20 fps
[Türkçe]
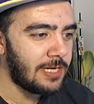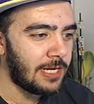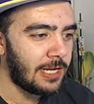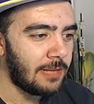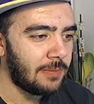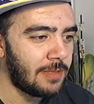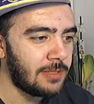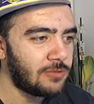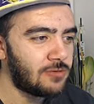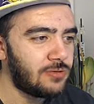
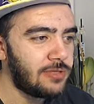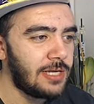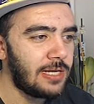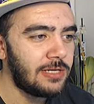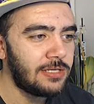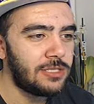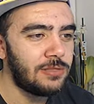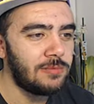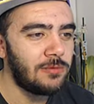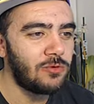inanılmaz
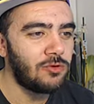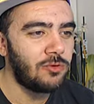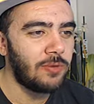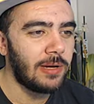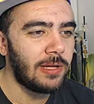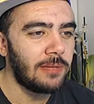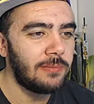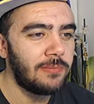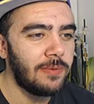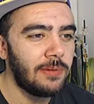güzel. Şimdi dur
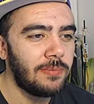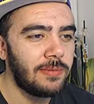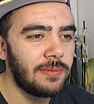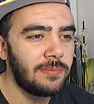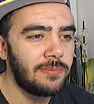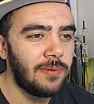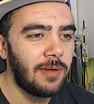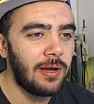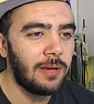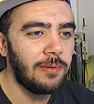bakalım
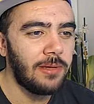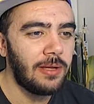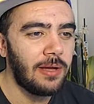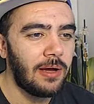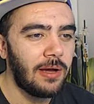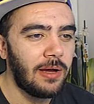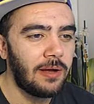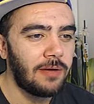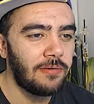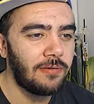ben böyle bir
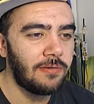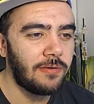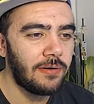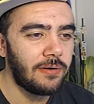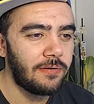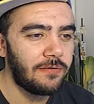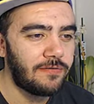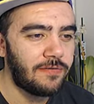e, e,